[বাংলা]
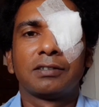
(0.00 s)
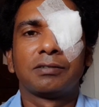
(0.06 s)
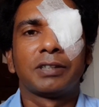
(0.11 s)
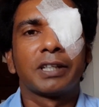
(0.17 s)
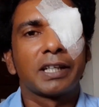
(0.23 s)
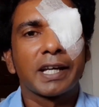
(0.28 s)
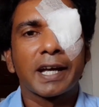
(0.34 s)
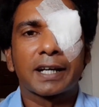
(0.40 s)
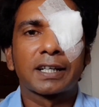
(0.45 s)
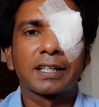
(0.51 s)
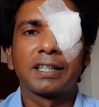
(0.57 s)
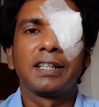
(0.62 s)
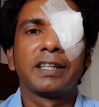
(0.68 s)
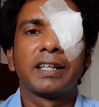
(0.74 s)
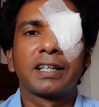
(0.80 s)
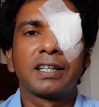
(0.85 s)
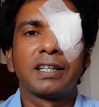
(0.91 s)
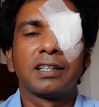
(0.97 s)
দেখি একটা দিন
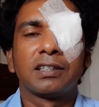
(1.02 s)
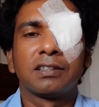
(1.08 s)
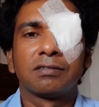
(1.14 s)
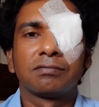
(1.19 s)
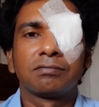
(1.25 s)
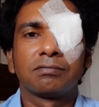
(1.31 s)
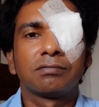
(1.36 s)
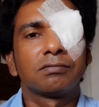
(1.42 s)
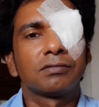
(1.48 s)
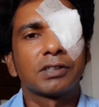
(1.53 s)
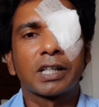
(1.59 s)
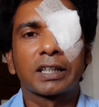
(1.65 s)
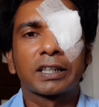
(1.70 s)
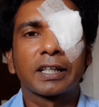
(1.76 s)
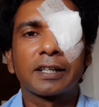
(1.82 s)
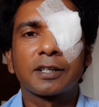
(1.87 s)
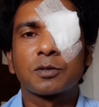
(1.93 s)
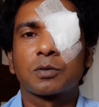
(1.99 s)
দেখি
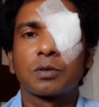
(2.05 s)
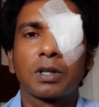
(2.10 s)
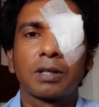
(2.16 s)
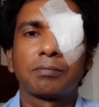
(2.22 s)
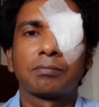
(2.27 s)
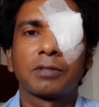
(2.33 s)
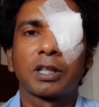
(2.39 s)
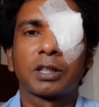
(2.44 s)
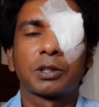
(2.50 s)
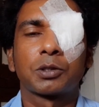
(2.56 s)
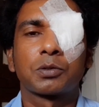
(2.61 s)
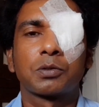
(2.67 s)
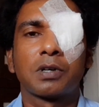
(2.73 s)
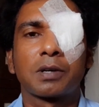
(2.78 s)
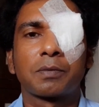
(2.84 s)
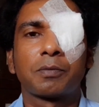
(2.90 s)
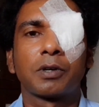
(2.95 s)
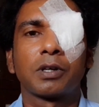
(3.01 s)
রাতে গেলে শোলাম রাতে
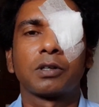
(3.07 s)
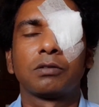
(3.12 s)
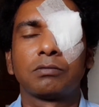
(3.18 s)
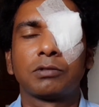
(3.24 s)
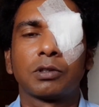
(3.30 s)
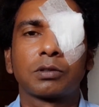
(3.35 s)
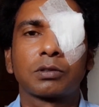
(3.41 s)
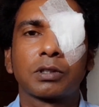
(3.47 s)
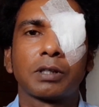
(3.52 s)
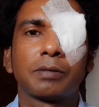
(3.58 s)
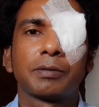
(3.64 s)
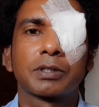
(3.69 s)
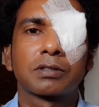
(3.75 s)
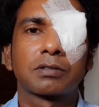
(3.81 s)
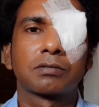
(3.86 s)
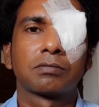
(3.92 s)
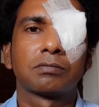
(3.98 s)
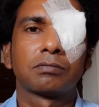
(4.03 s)
শোয়ার পরে চোখটা বেশ
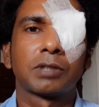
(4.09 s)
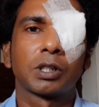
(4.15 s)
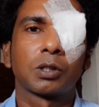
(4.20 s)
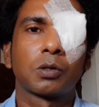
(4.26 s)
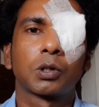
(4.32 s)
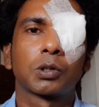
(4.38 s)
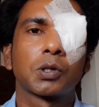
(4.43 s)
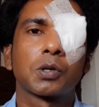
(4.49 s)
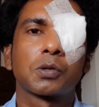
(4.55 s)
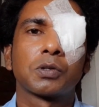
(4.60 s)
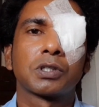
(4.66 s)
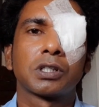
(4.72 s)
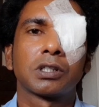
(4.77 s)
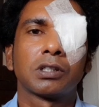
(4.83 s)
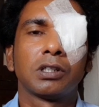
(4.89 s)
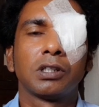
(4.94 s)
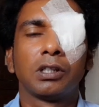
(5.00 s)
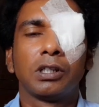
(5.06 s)
মানে কল কল করছে
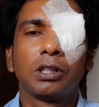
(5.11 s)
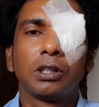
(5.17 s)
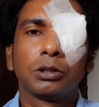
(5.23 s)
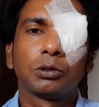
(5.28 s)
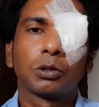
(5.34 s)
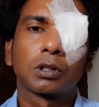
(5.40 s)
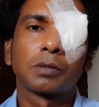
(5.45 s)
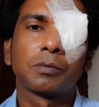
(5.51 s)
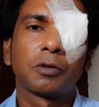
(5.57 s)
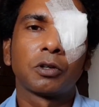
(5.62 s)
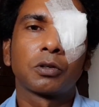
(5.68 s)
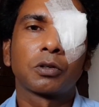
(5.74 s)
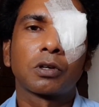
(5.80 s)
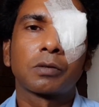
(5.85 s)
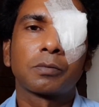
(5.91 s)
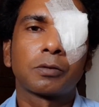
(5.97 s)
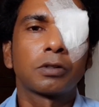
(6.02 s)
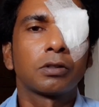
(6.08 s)
চোখটা বন্ধ
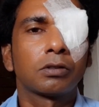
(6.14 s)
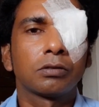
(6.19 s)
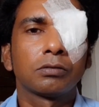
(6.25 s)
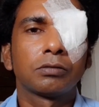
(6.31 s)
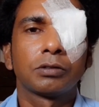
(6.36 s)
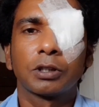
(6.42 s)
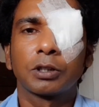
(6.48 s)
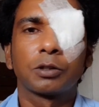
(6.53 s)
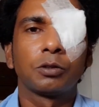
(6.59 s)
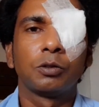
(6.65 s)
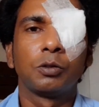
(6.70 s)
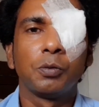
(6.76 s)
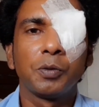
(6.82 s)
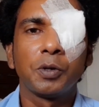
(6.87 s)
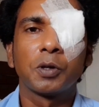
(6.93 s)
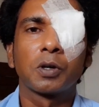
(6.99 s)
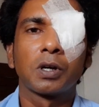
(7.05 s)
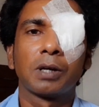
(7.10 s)
করার পর
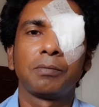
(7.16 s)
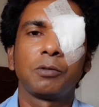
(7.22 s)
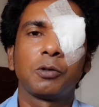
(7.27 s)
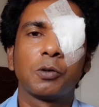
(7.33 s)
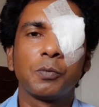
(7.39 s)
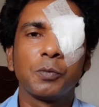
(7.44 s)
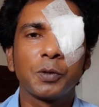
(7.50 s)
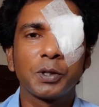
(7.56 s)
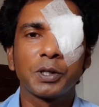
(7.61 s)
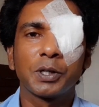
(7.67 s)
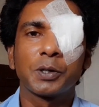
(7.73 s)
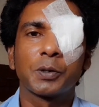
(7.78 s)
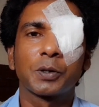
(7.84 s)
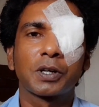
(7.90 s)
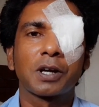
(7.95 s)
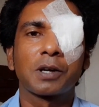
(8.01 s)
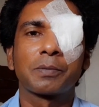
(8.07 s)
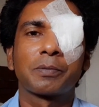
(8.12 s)
ঘুমিয়ে উঠলাম ঘুমিয়ে
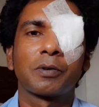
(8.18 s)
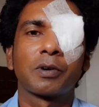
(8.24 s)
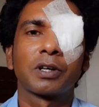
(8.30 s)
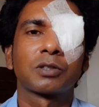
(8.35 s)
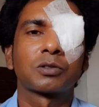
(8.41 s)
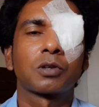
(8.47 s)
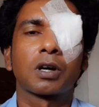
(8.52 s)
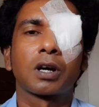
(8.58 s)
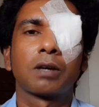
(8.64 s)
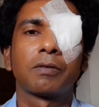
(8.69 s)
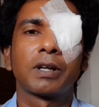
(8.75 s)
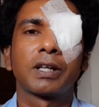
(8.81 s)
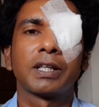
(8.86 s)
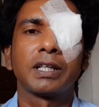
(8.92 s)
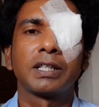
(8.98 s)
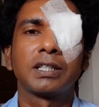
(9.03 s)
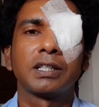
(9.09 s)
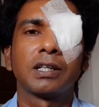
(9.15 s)
ওঠার পরে সকালবেলা
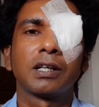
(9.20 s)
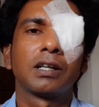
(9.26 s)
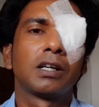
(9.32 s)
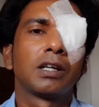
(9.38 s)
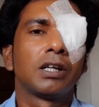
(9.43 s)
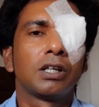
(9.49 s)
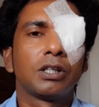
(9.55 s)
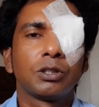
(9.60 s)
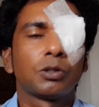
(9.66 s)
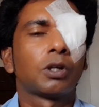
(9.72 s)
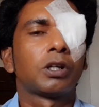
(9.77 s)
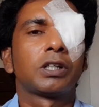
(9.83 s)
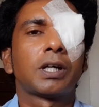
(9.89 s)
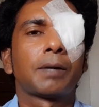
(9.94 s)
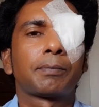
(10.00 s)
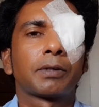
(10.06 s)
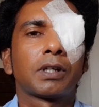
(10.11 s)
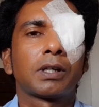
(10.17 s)
দেখছি জলে
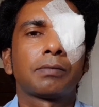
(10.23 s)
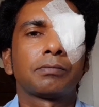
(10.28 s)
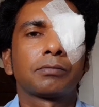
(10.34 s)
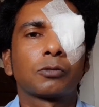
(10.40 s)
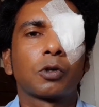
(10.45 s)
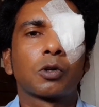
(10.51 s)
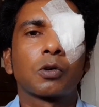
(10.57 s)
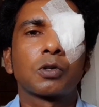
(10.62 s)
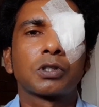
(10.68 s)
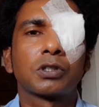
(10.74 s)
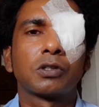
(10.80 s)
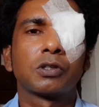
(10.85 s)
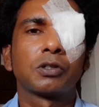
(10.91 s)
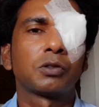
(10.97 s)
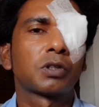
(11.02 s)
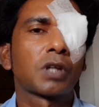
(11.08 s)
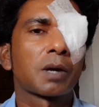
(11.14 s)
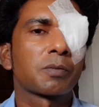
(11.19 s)
ঝাপটা দিলাম কল করছিলো
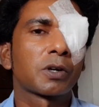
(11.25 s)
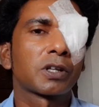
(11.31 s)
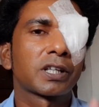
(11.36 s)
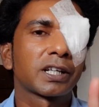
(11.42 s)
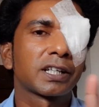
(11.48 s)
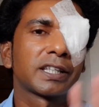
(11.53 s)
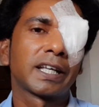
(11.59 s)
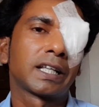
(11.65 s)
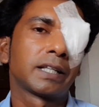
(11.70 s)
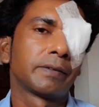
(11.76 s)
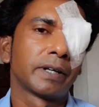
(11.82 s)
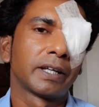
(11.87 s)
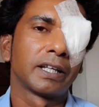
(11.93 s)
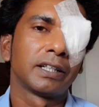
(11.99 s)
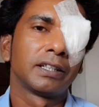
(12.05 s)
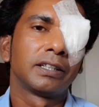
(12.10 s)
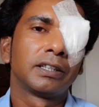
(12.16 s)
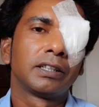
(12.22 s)
কিন্তু তারপর তাকে দেখতে
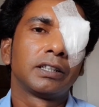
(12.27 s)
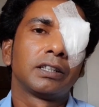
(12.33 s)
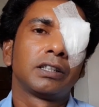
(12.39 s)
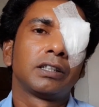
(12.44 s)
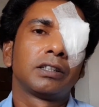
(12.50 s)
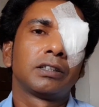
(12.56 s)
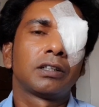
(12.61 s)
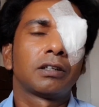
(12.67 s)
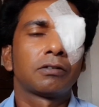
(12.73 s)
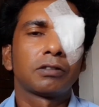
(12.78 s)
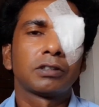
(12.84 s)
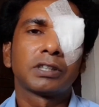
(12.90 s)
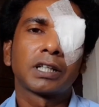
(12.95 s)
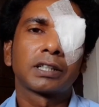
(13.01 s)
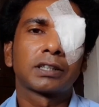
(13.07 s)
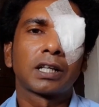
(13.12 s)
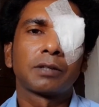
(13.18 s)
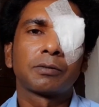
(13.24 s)
পাইনি কারণ
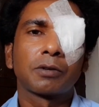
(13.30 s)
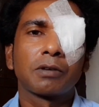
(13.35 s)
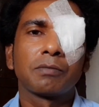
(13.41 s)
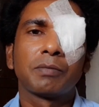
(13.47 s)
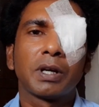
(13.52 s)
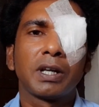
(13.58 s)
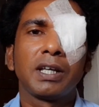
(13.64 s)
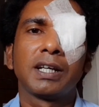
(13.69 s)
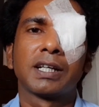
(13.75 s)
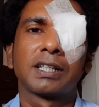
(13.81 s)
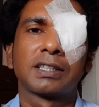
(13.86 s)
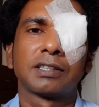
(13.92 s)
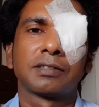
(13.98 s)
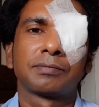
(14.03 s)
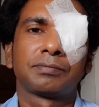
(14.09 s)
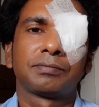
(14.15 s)
যাক তাহলে মনে হয় বেরিয়ে গেছে